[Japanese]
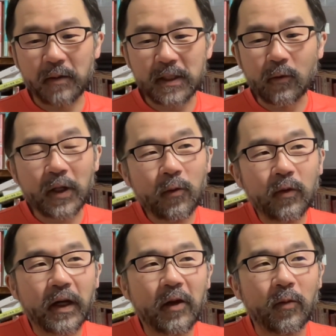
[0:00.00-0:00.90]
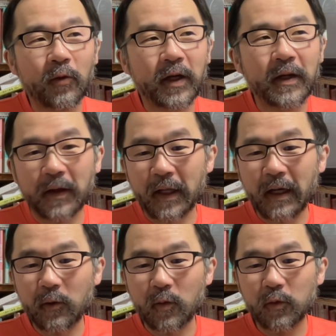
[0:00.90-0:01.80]
別にこれ日本だけの問題ではな
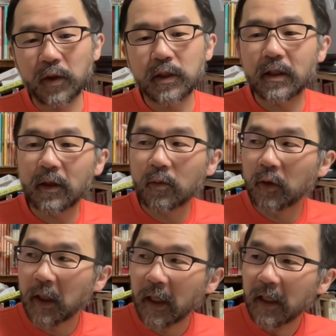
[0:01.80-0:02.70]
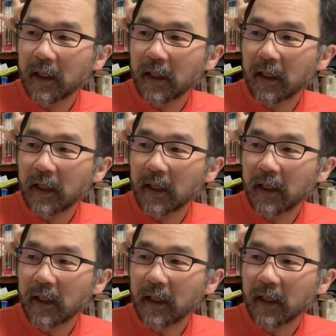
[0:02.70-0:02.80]
いと思うんですけれどもね。